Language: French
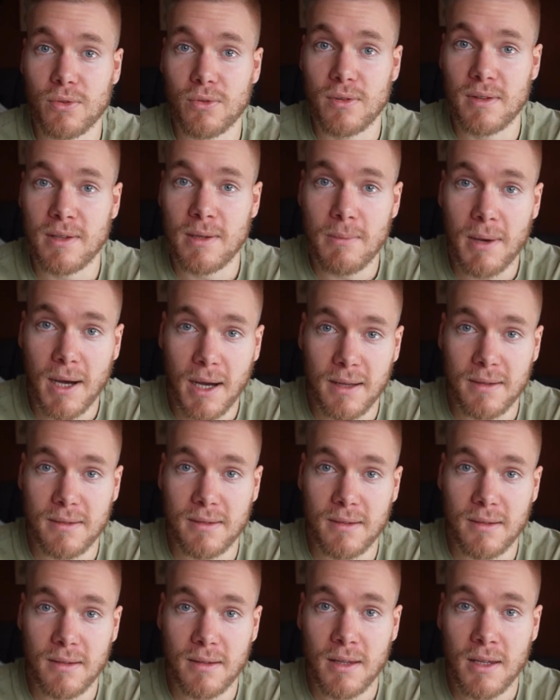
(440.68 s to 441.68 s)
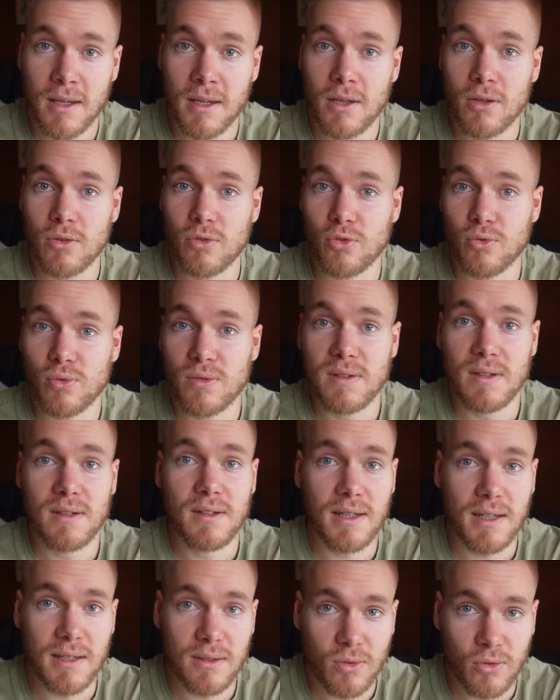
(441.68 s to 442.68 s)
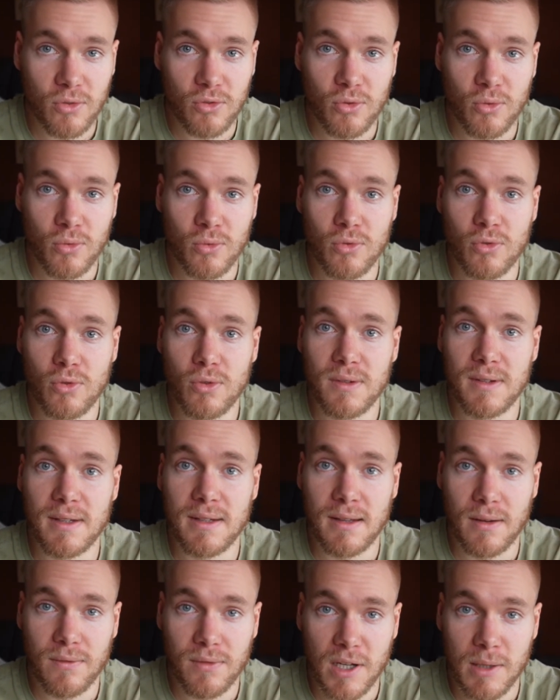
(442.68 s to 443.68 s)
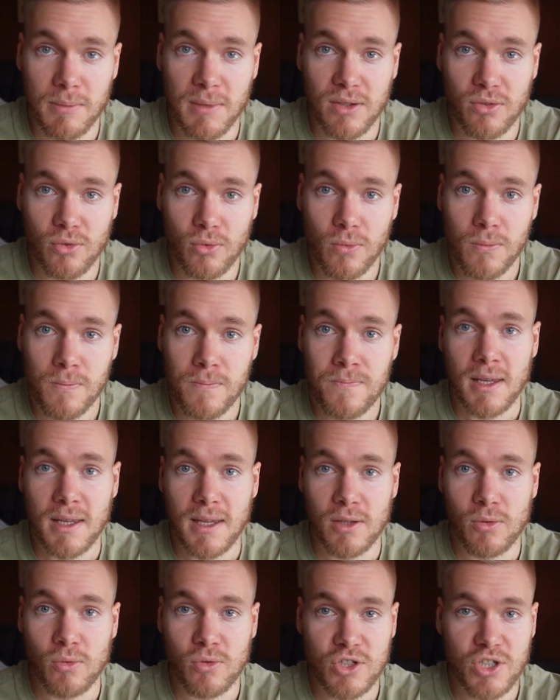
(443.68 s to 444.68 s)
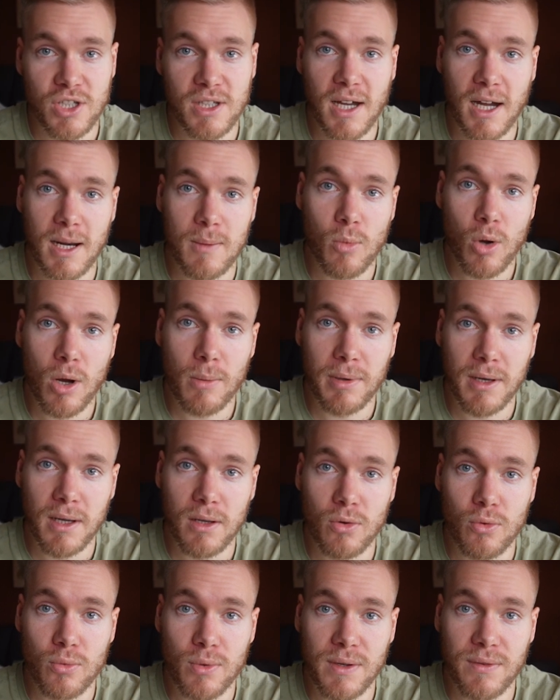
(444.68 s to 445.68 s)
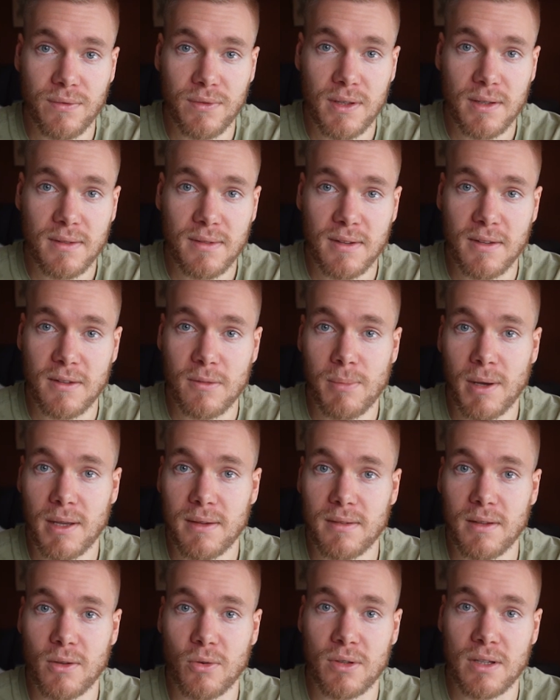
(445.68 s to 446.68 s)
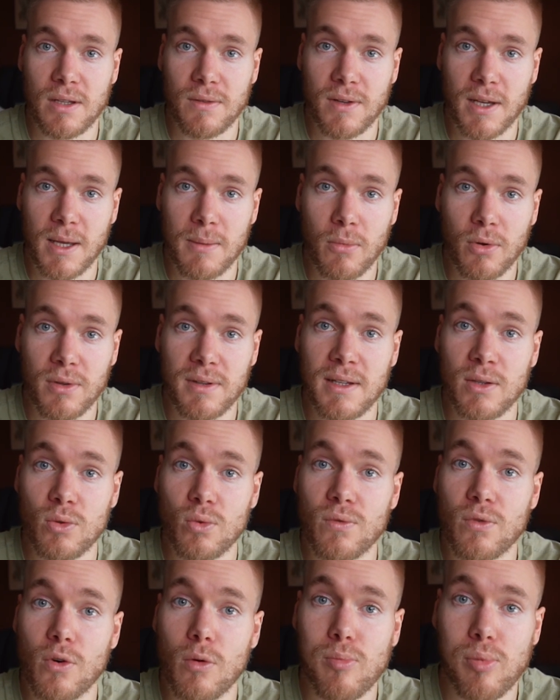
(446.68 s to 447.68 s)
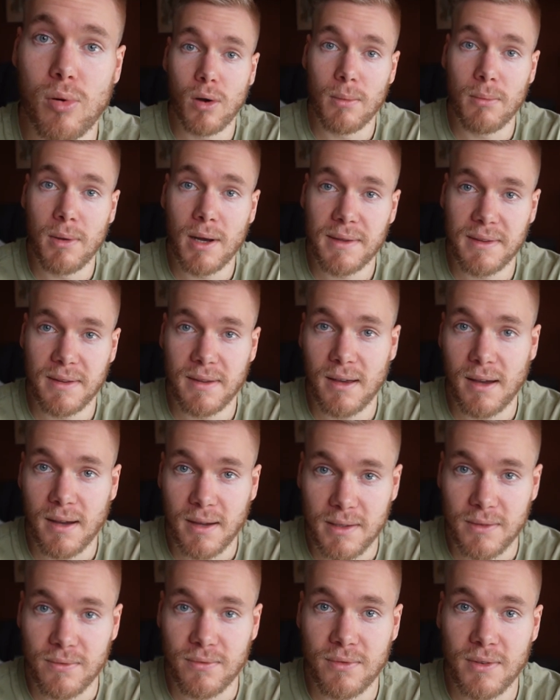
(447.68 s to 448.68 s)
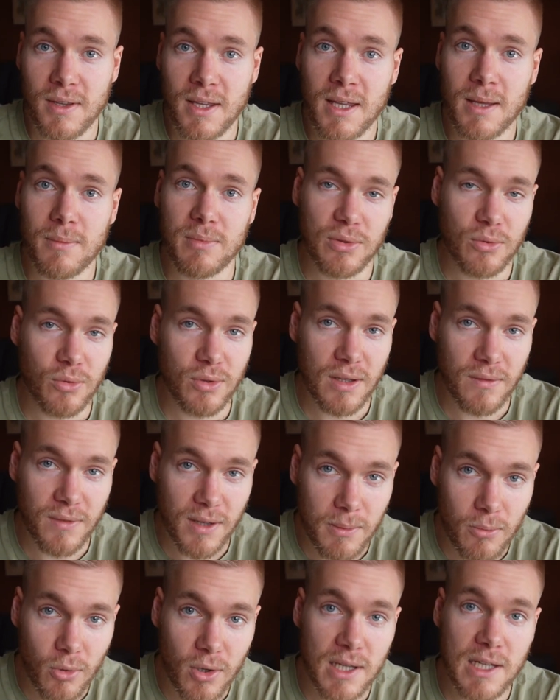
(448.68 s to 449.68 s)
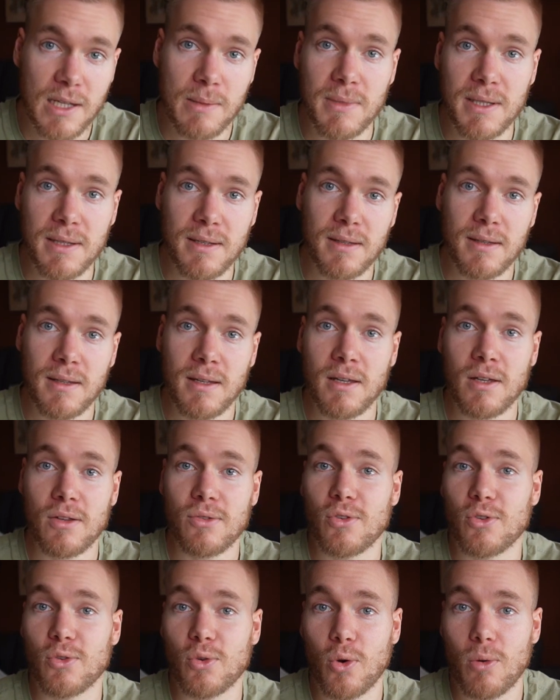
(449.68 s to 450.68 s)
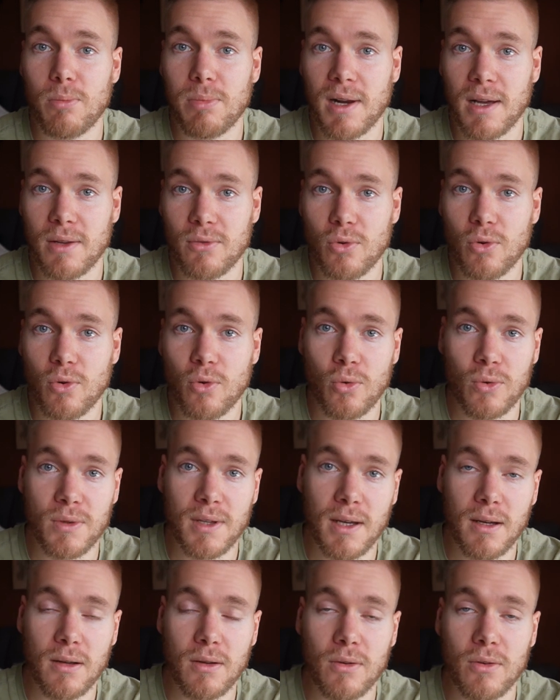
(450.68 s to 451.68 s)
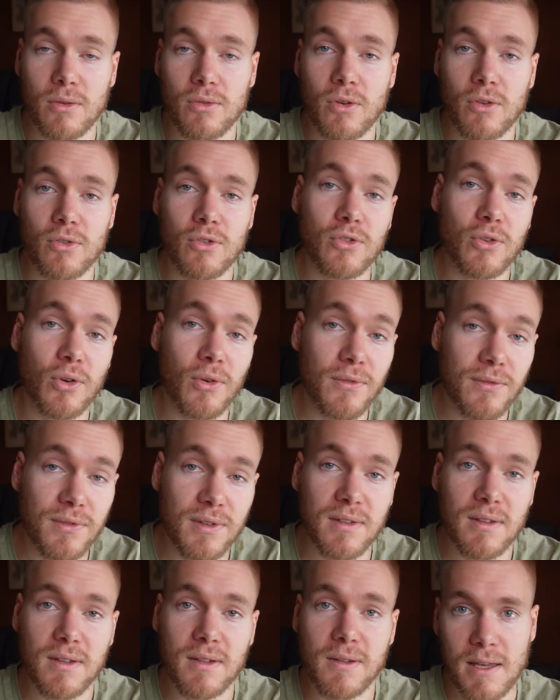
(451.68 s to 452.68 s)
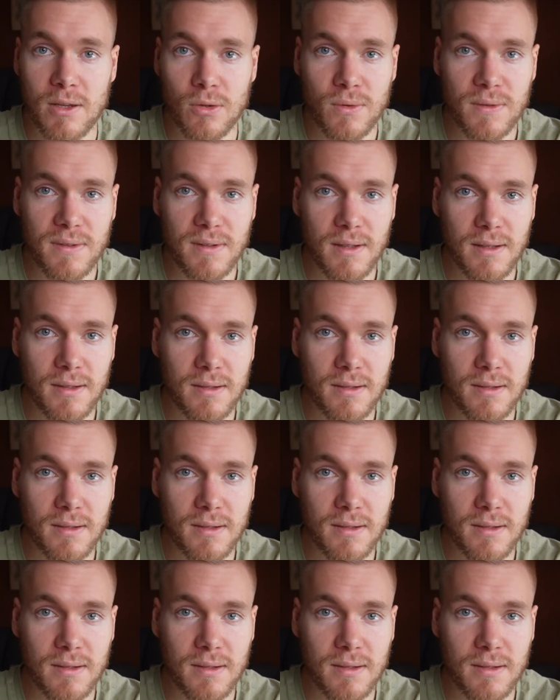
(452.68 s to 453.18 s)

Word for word: se débarrasser de toute cette rétention d'eau, cette inflammation. Et donc généralement après le refeed, ce qui se passe c'est qu'on a vraiment des nouveaux poids bas qui arrivent puisqu'on a vraiment éliminé ce trop-plein d'eau qu'on a euh, dans notre physique. Et donc c'est